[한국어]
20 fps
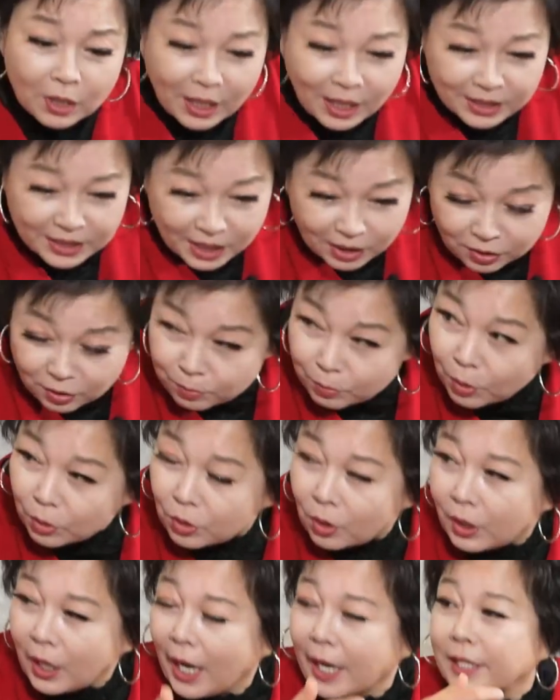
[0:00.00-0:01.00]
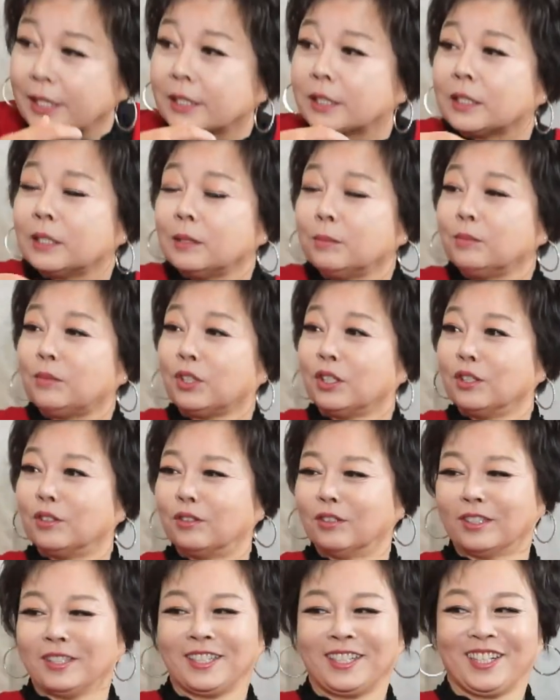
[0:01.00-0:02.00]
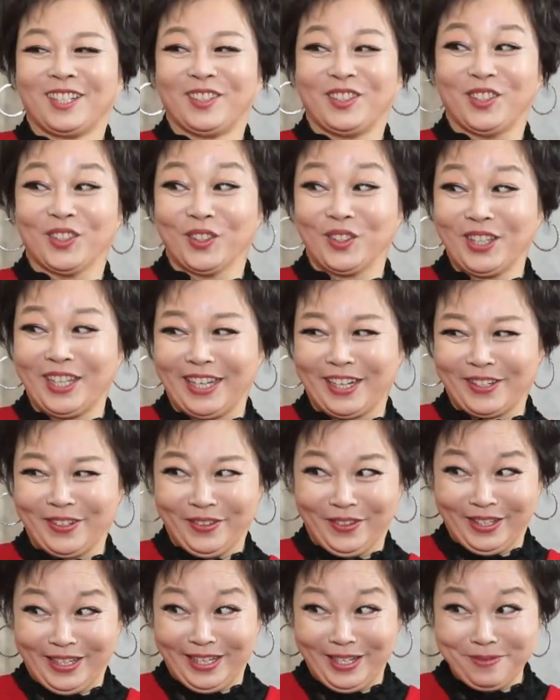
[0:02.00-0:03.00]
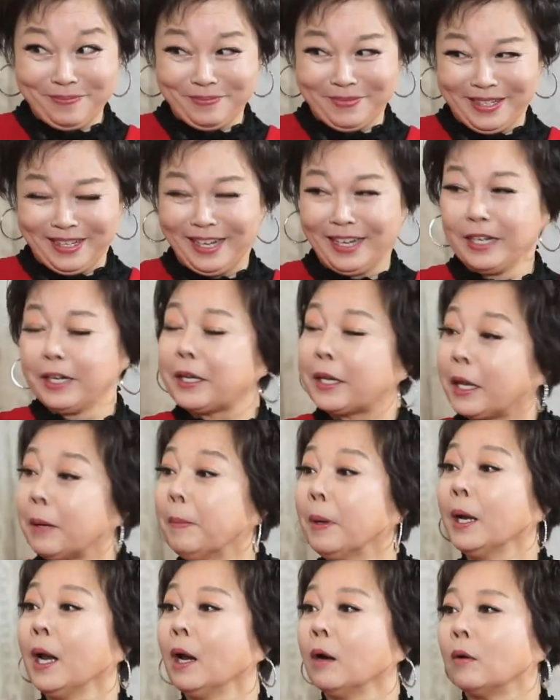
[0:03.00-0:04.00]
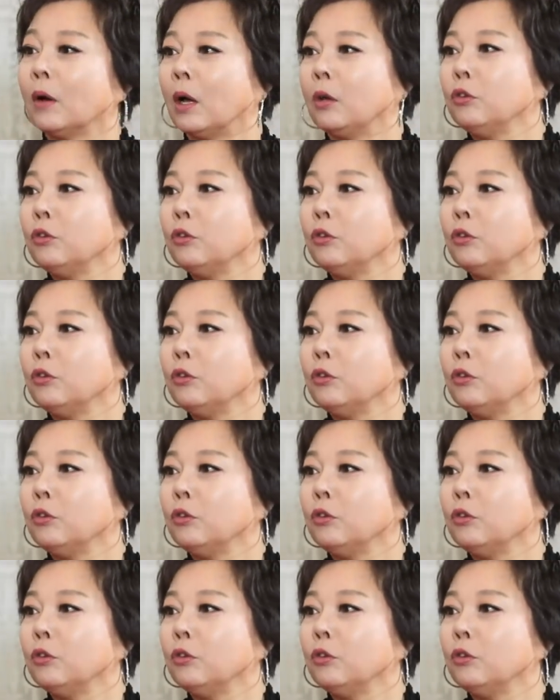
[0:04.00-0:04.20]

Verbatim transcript: 가자든 뭐든 아이스크림 들고 넌 내 거야 임마 이렇게만 하는 거야.